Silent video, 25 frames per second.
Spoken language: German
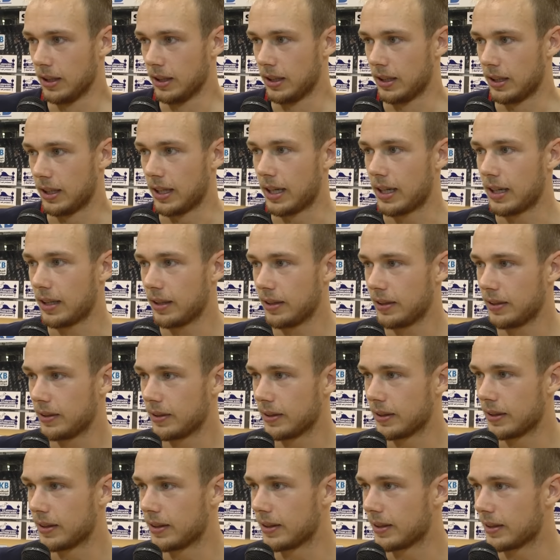ja,
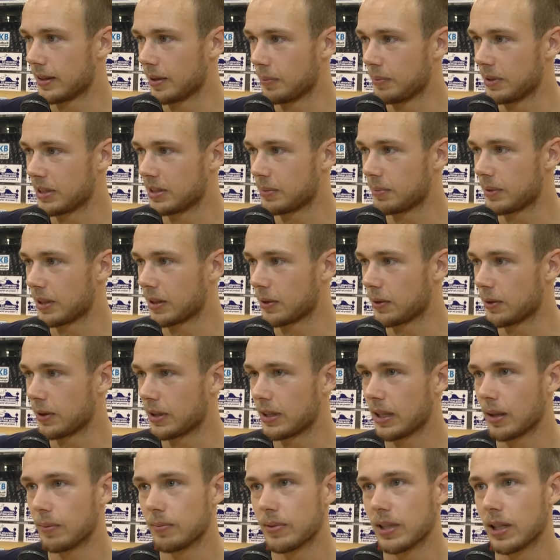äh, ein bisschen mehr
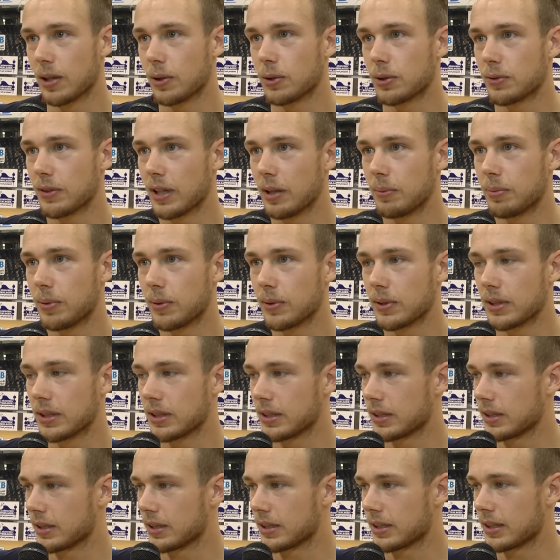Glück haben wir auch zwei
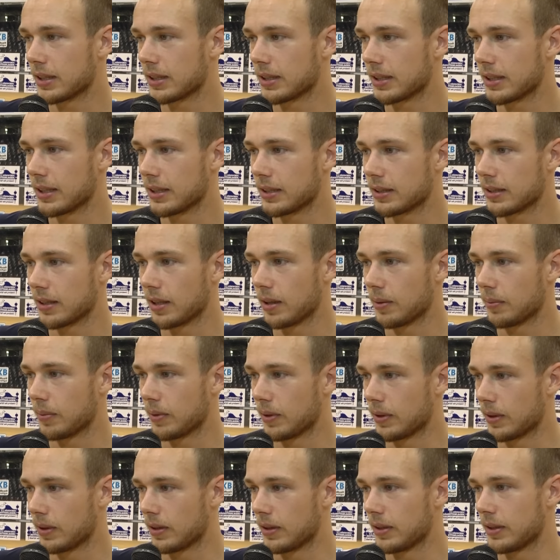Punkte gekriegt,
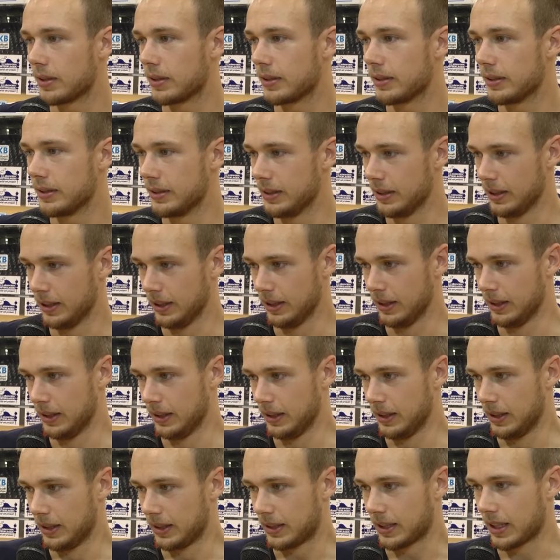aber
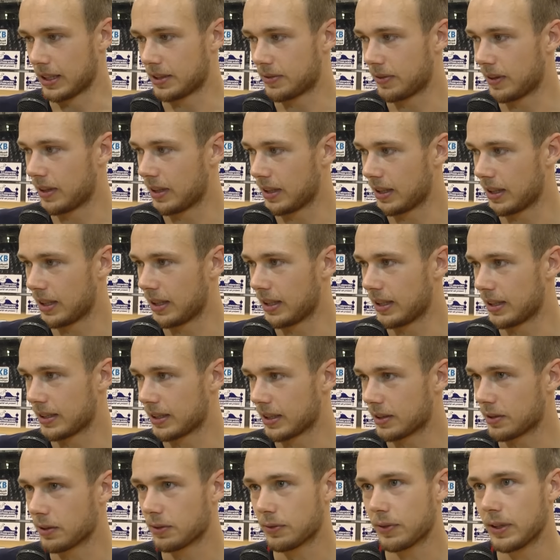das
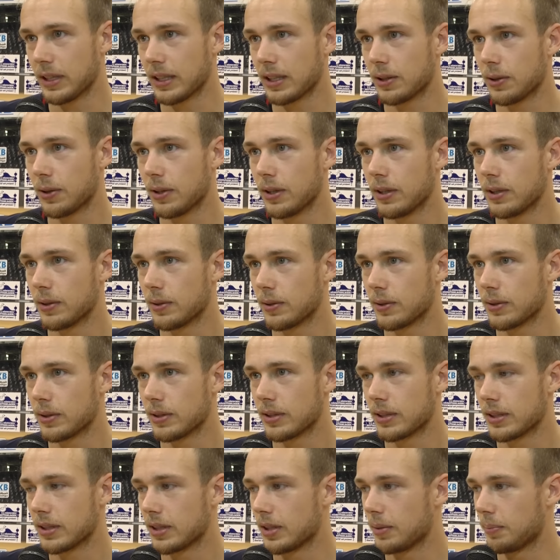war, das war schwierig heute
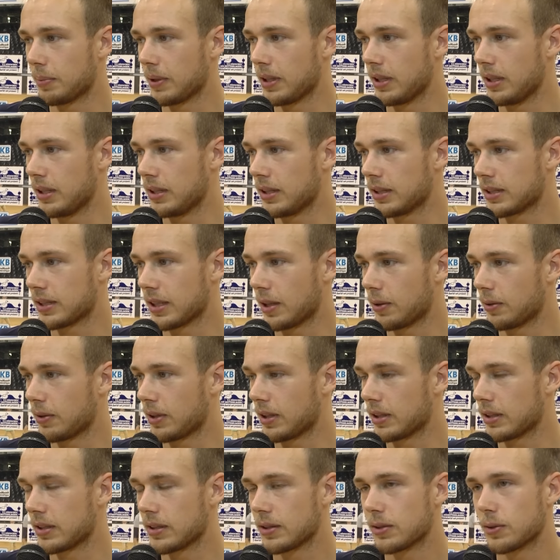und äh, Berlin ist
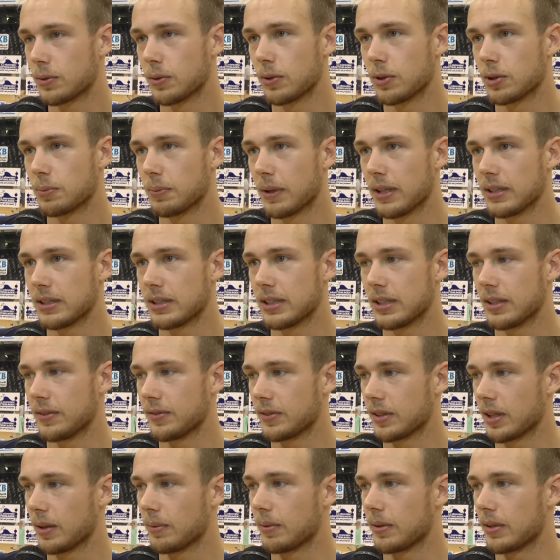auch ein gutes
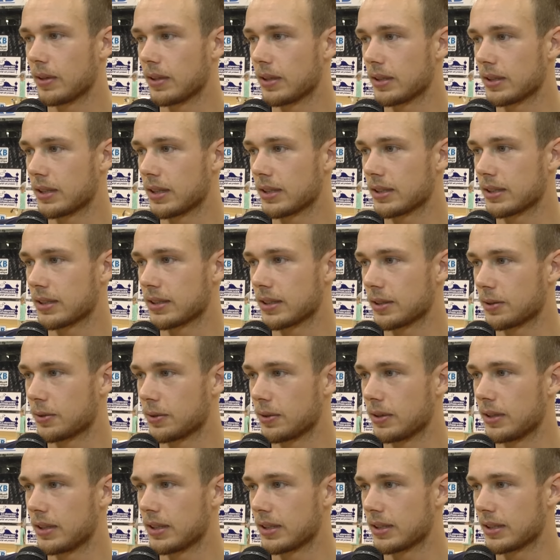Mannschaft, aber das ist
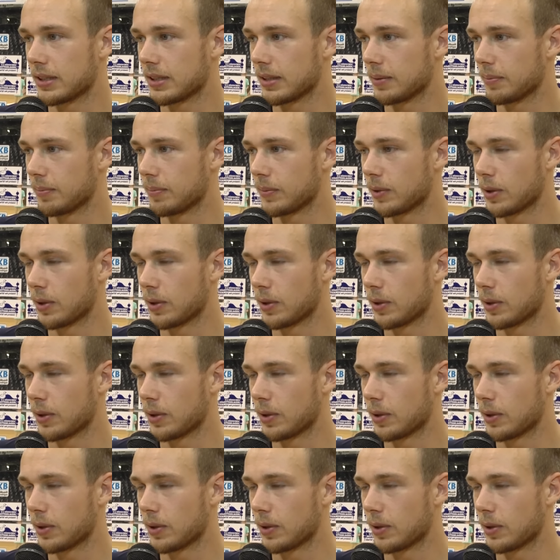natürlich im